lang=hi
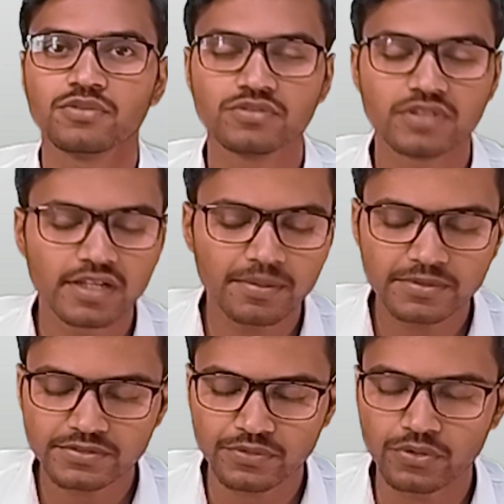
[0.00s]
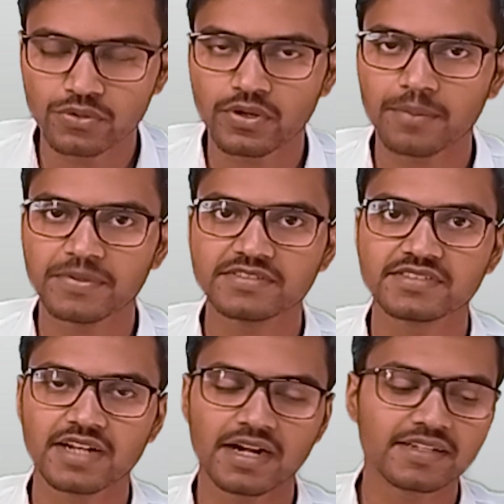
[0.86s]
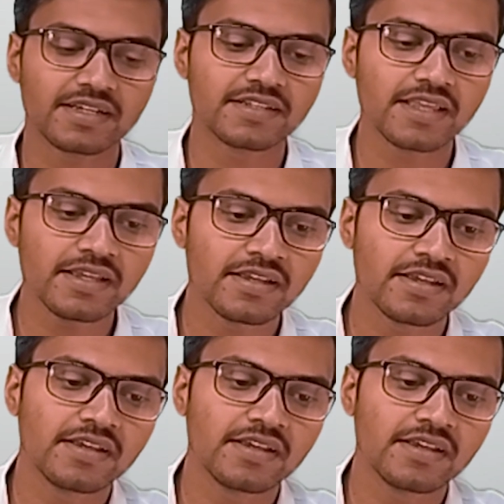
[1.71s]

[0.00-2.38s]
तो चलिए हम इस वीडियो को यहाँ पर स्टार्ट करते